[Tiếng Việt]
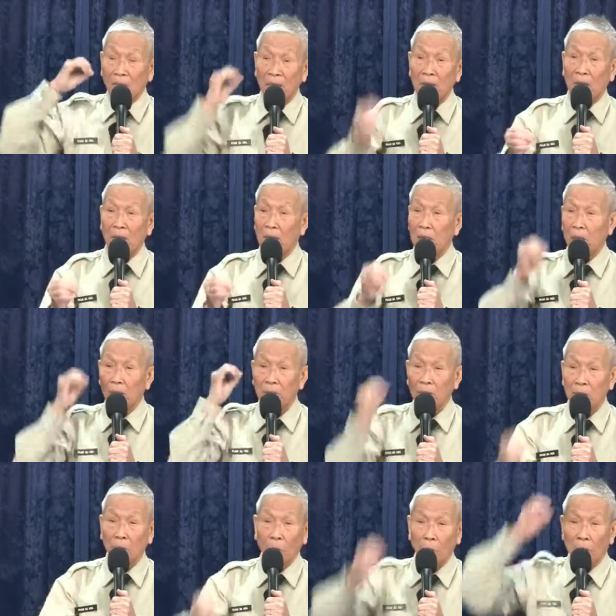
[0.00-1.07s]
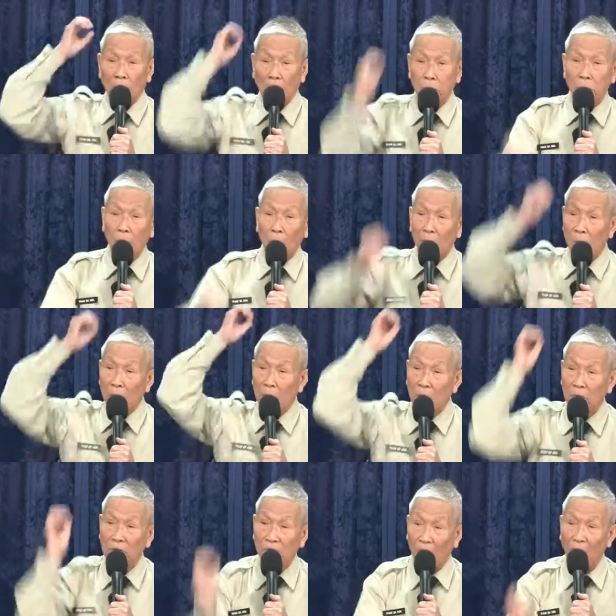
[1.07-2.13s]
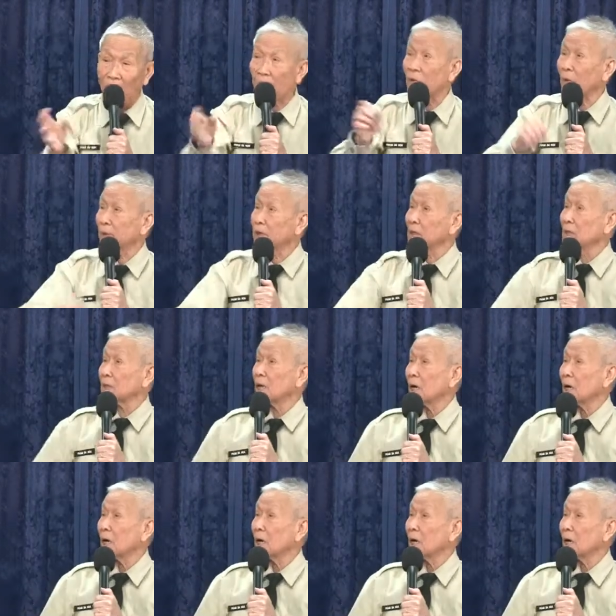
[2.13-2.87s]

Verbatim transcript: bây giờ ở pleiku không có một con chó ở ngoài đường